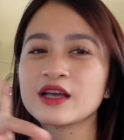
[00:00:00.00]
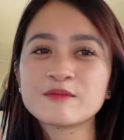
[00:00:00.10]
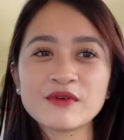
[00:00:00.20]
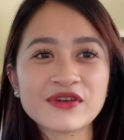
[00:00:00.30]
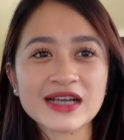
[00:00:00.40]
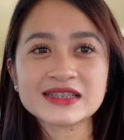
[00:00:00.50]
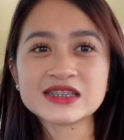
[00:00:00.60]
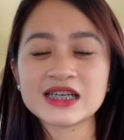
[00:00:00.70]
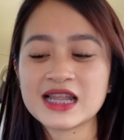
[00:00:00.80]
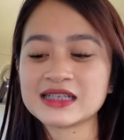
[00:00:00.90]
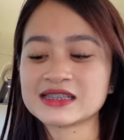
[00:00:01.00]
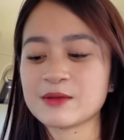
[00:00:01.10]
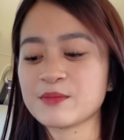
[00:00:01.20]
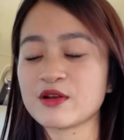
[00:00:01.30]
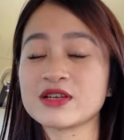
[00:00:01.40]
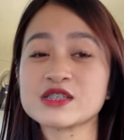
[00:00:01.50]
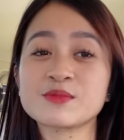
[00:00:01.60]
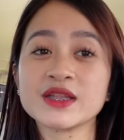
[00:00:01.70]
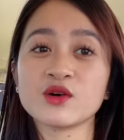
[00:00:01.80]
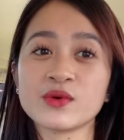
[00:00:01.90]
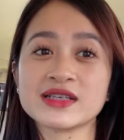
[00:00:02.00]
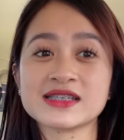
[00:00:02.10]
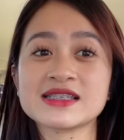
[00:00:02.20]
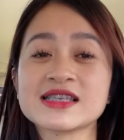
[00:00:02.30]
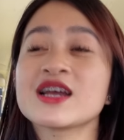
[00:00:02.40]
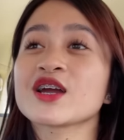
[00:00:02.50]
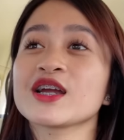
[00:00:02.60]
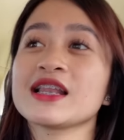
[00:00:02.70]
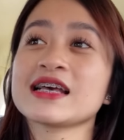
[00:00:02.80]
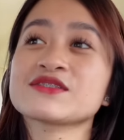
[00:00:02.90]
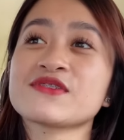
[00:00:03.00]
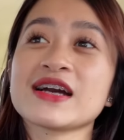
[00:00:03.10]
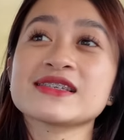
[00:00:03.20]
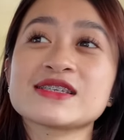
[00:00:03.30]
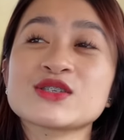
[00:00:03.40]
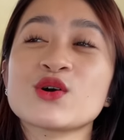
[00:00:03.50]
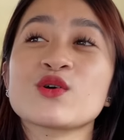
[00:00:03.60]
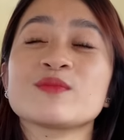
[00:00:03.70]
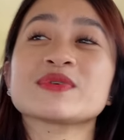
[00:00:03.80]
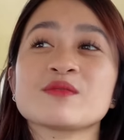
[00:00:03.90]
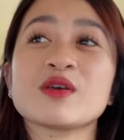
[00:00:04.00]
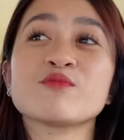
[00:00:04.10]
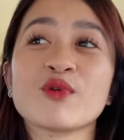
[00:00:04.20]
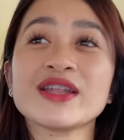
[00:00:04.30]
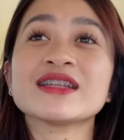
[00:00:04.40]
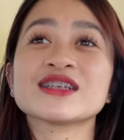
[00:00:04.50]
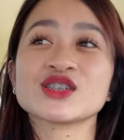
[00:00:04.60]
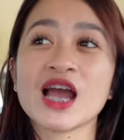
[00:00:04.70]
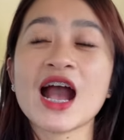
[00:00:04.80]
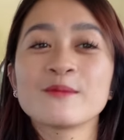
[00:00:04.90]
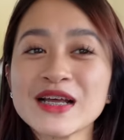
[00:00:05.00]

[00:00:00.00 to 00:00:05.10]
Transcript: nagpa-vaccine siya last time pero it's been a week since her last vaccine so ibig sabihin pwede na siya